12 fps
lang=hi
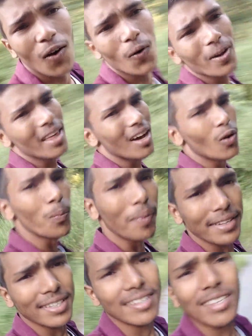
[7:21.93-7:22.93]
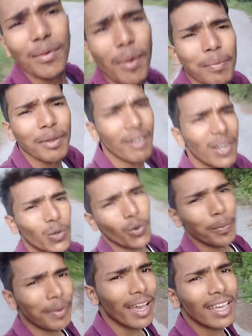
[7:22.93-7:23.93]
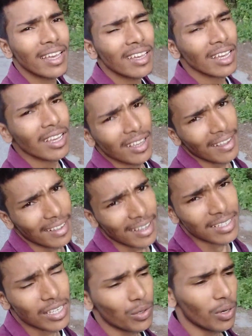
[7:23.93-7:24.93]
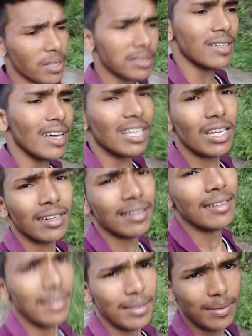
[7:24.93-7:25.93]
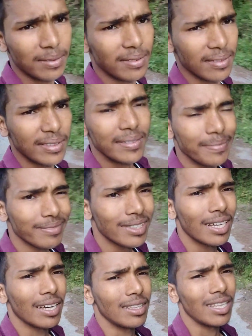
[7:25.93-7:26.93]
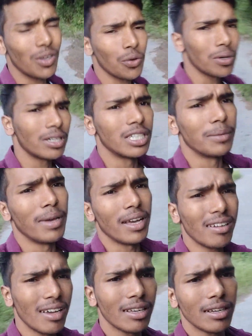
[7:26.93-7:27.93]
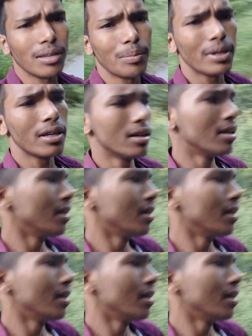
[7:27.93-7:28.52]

और यहाँ ऊपर जैसे हम अपनी वाली रोड पे आए यहाँ से थोड़ा ज़्यादा दिक्कत है क्योंकि गड्ढे पे कहीं कहीं पे